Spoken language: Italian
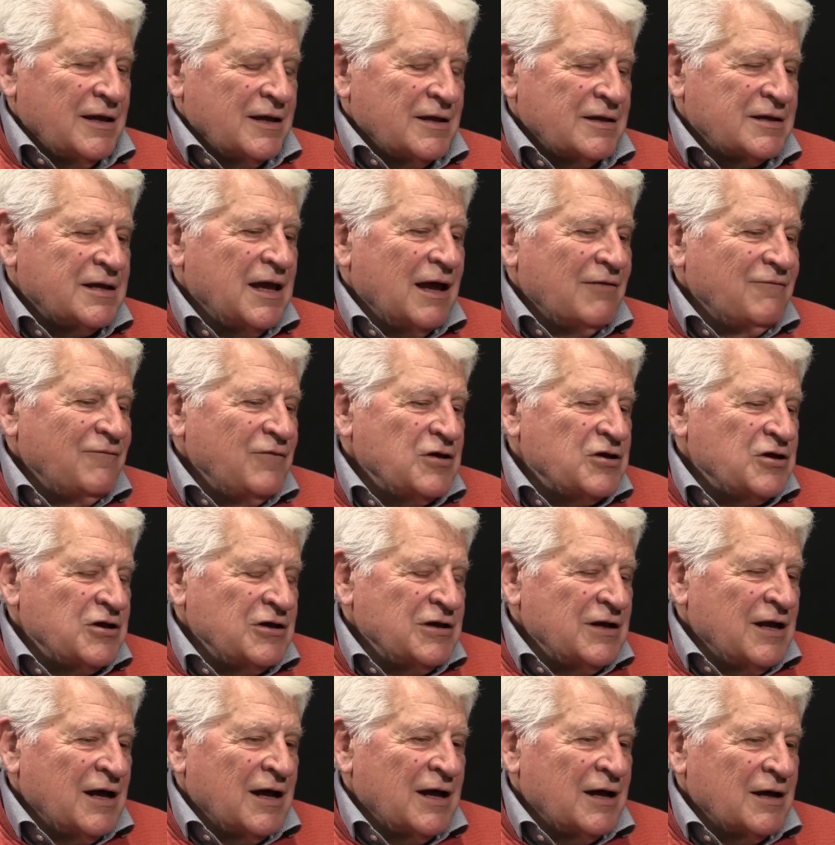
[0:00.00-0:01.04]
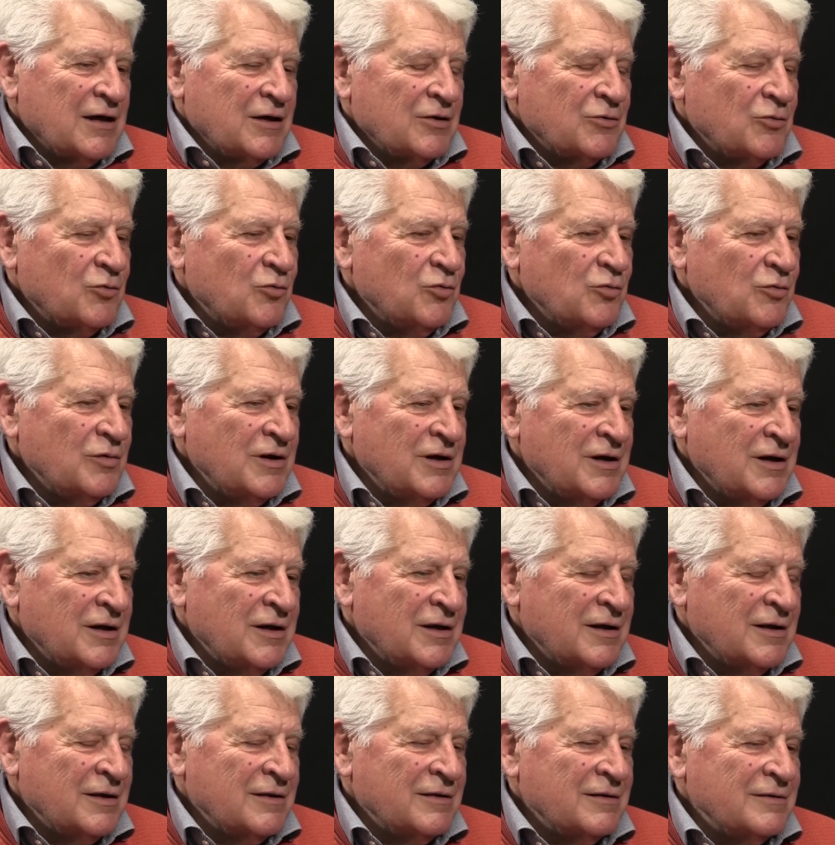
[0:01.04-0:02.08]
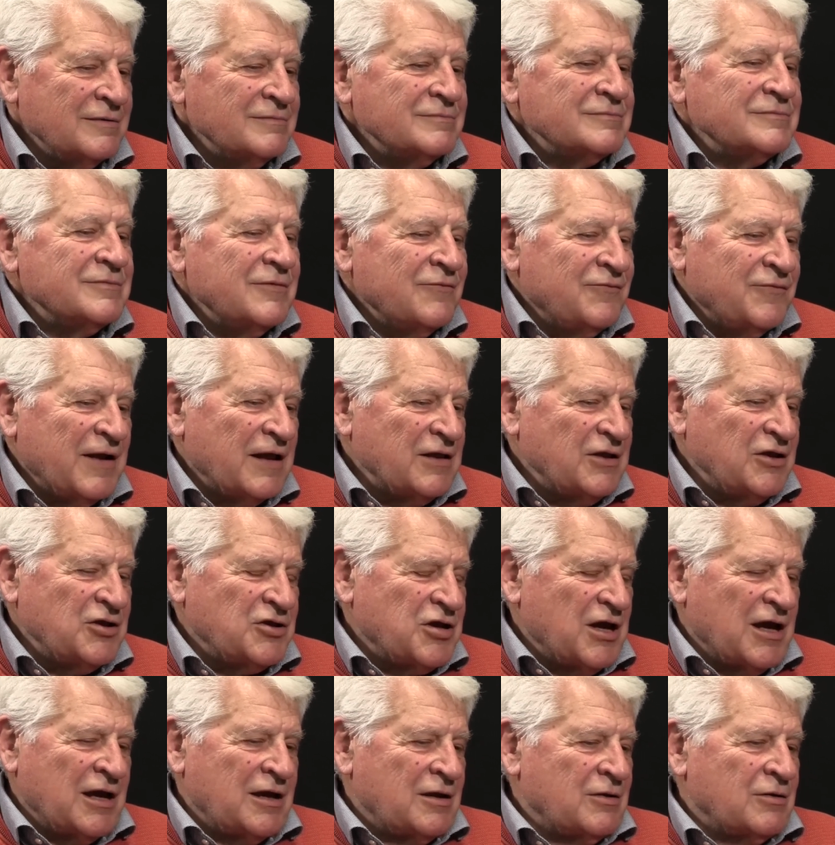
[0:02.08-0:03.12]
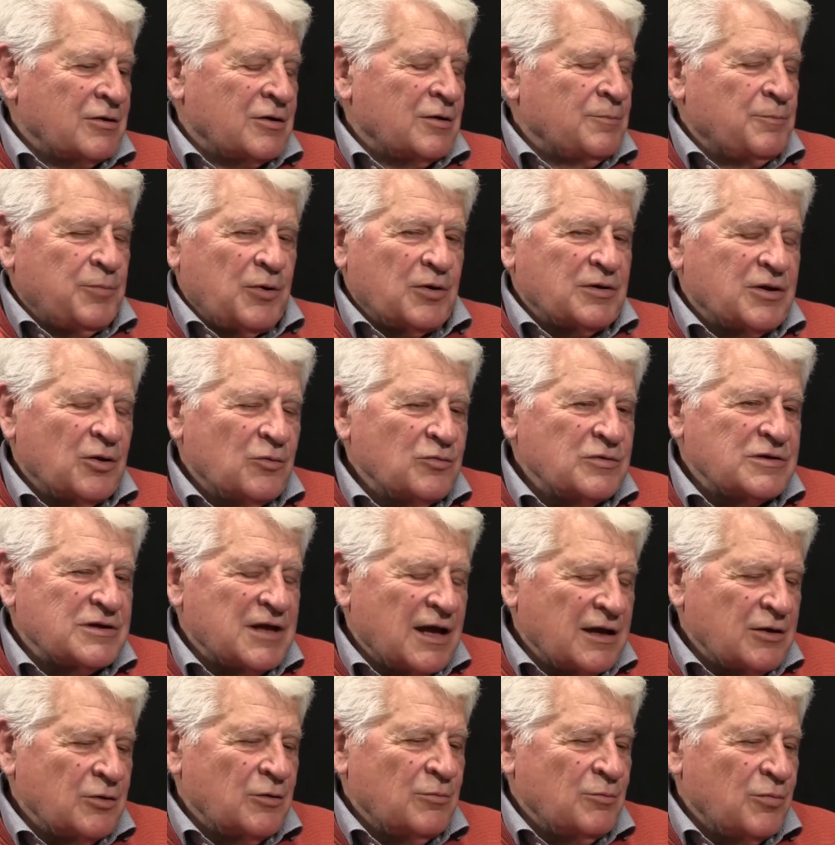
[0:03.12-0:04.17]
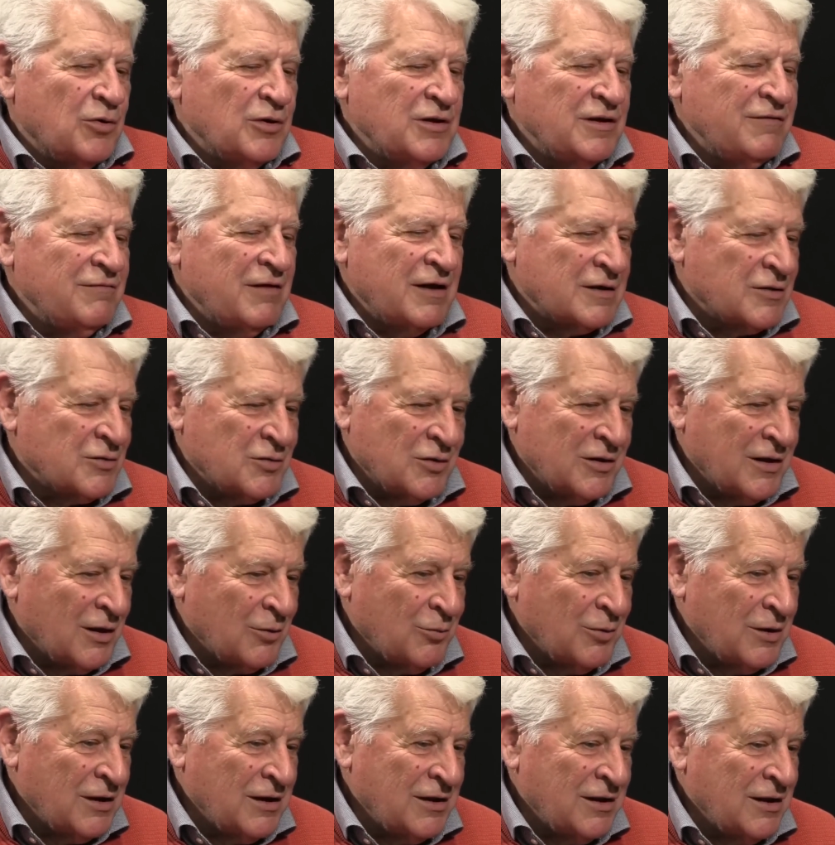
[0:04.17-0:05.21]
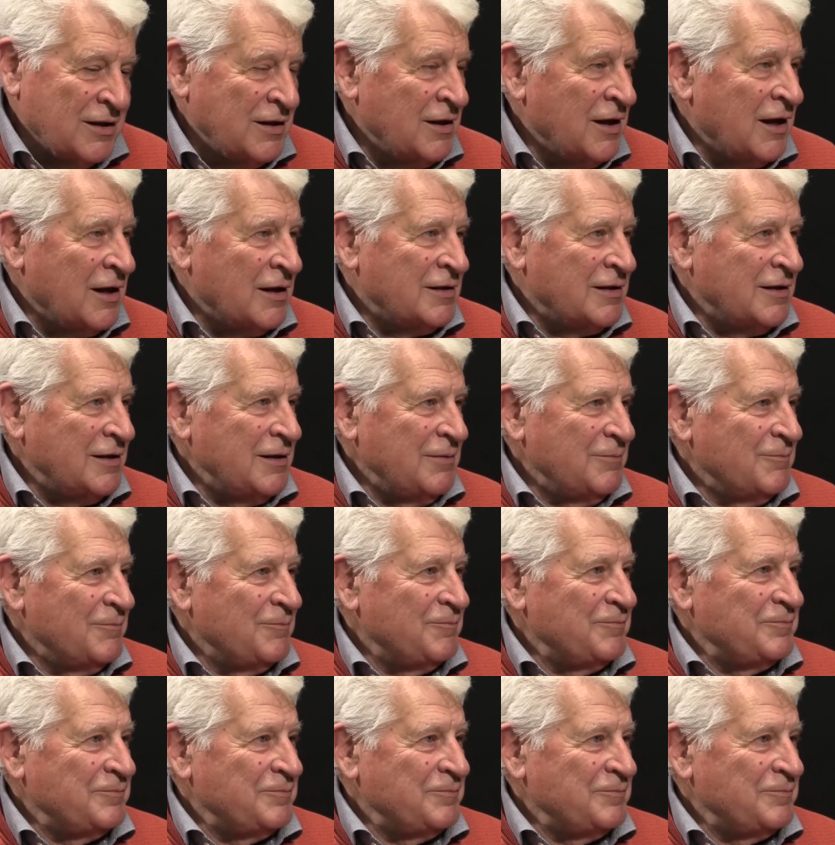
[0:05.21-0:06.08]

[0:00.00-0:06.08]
si avvicina un eh, fraticello che porta un saio un po' diverso da quelli degli altri,